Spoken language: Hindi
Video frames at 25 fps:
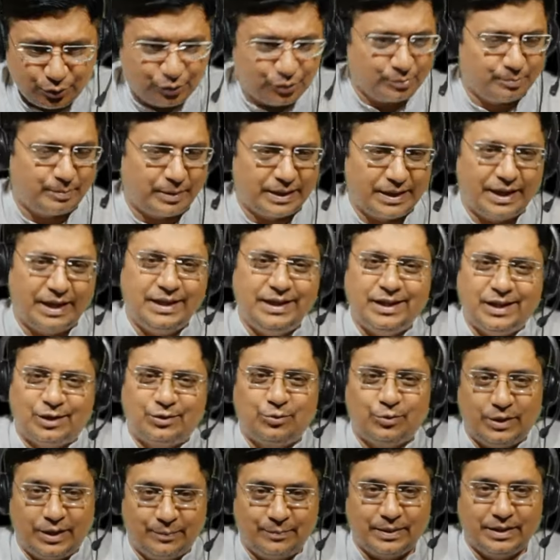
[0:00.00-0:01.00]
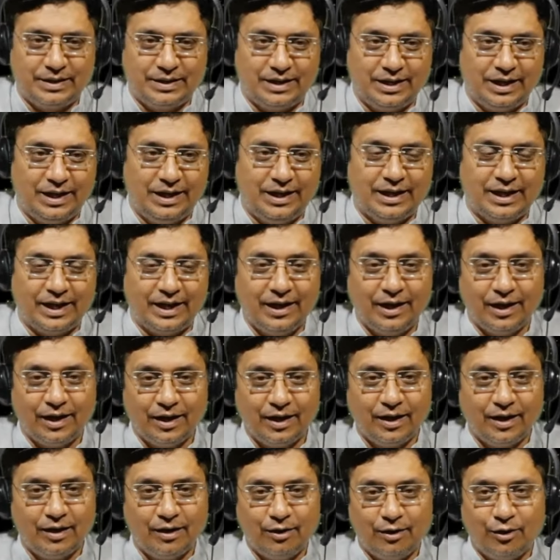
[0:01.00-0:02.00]
जो बना ही अधूरेपन के लिए है
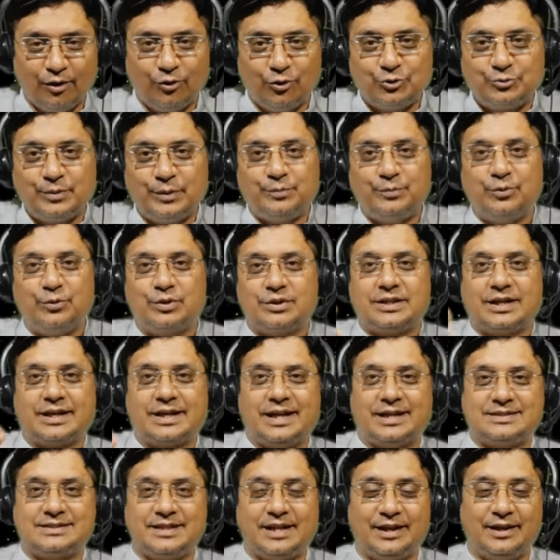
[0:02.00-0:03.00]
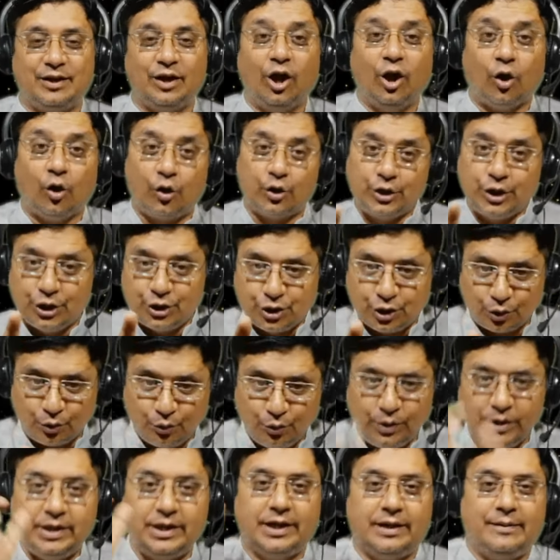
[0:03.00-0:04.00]
उसमें पूर्णता कैसे आए और ये
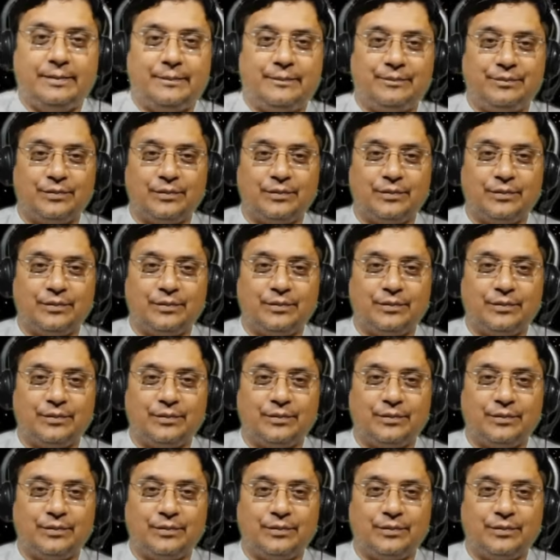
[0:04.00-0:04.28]
जरूरी है